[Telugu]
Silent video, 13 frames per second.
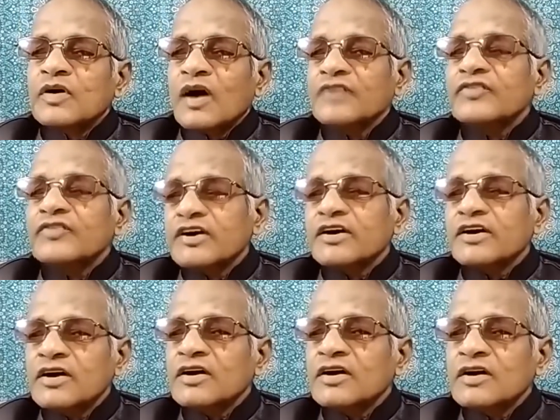అది
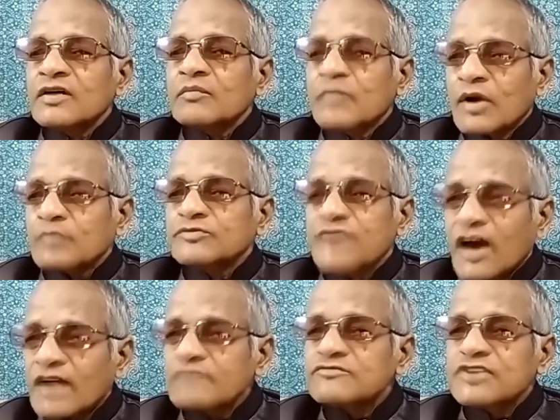మనం
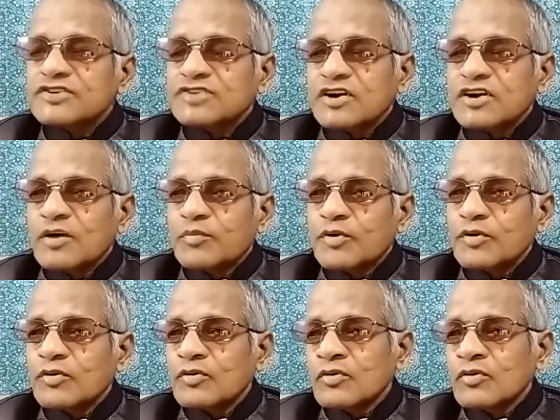ధ్యానం చేసేటప్పుడు